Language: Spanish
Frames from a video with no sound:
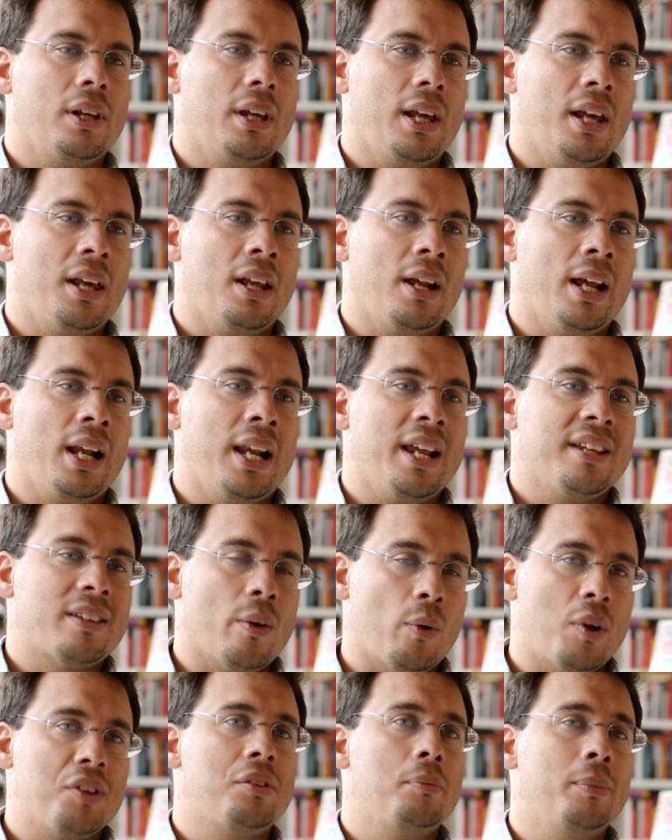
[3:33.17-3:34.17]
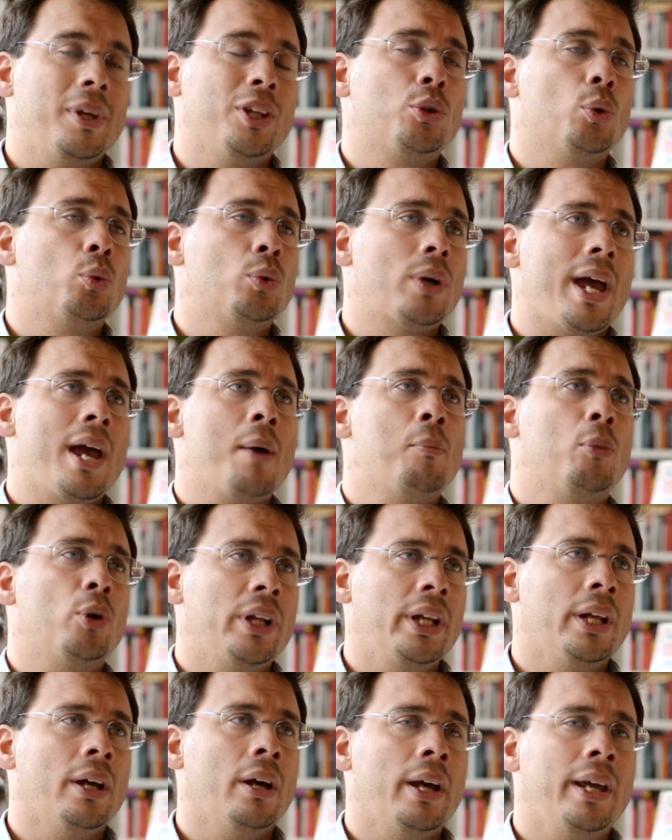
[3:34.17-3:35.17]
eh, el establecimiento de una
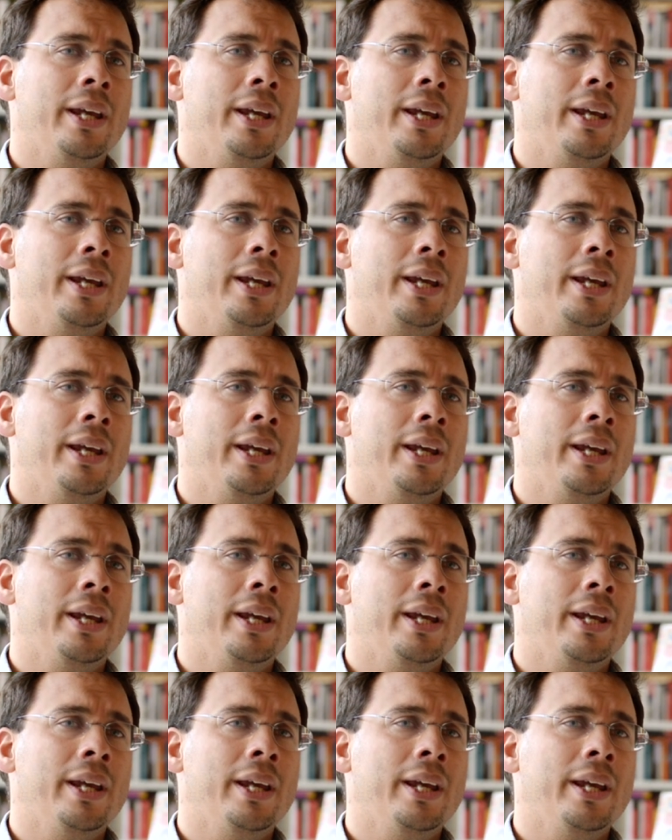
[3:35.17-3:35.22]
hegemonía